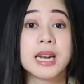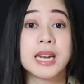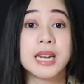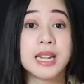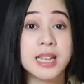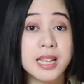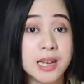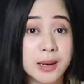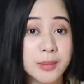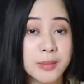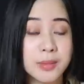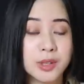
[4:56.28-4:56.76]

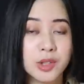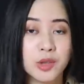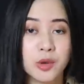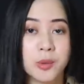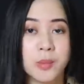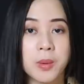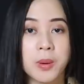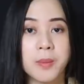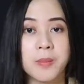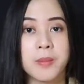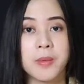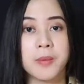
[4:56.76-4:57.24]
Dia
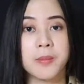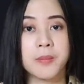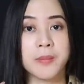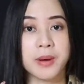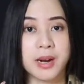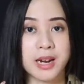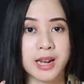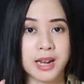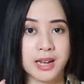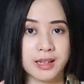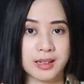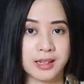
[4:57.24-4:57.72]
mencoba
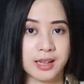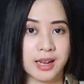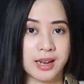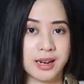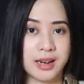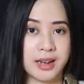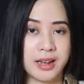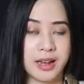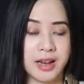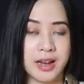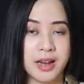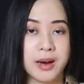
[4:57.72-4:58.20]

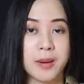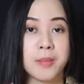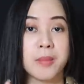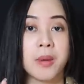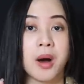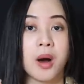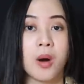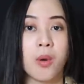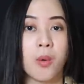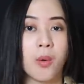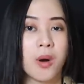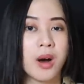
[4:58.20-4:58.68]
memperingatkannya
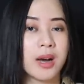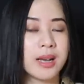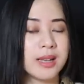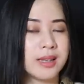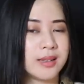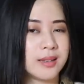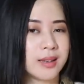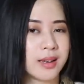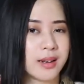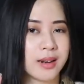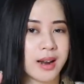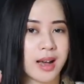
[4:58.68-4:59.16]
bahwa
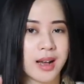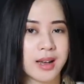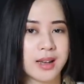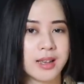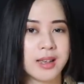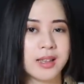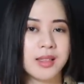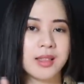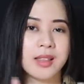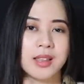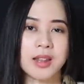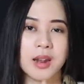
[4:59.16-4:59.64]

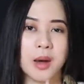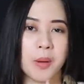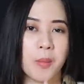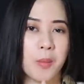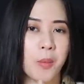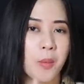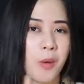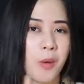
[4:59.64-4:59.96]
Izanagi tidak